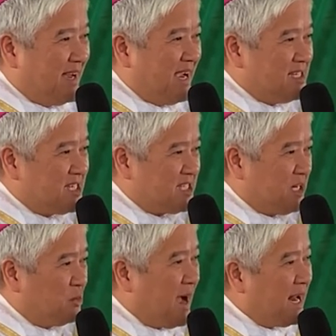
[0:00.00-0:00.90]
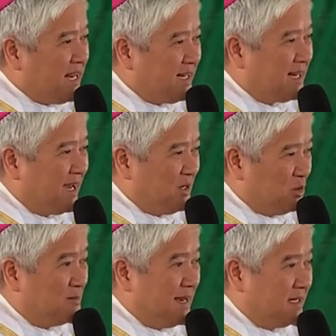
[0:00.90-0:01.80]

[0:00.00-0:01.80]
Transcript: ay sa sinungaling na kalooban.